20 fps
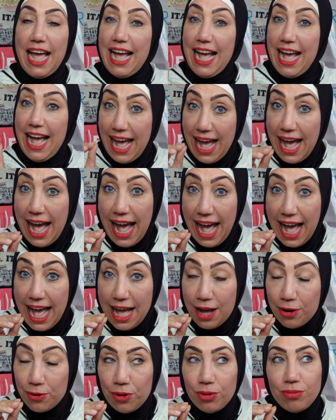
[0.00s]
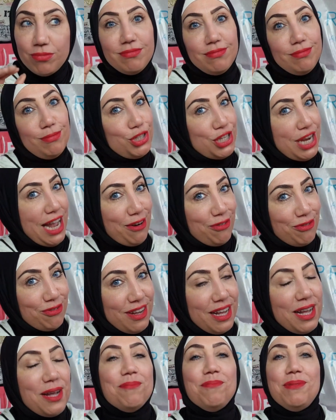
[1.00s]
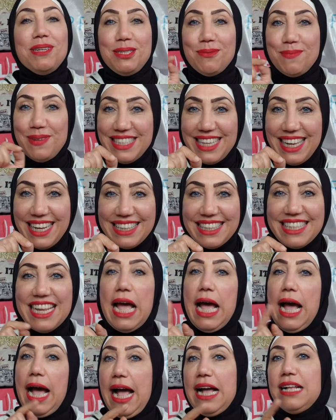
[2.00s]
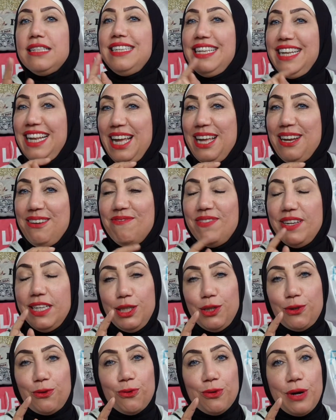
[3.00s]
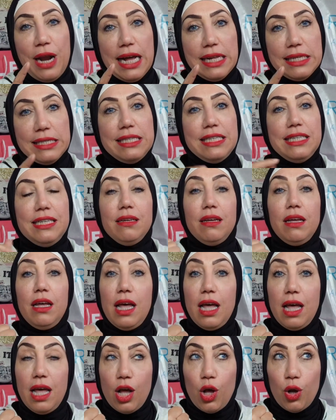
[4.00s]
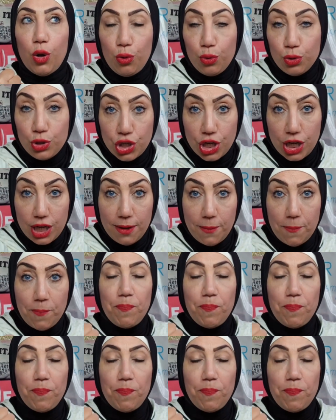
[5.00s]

هحققه مش عارفه بس ما زلت عندي الحلم ان يكون عندي جوتشي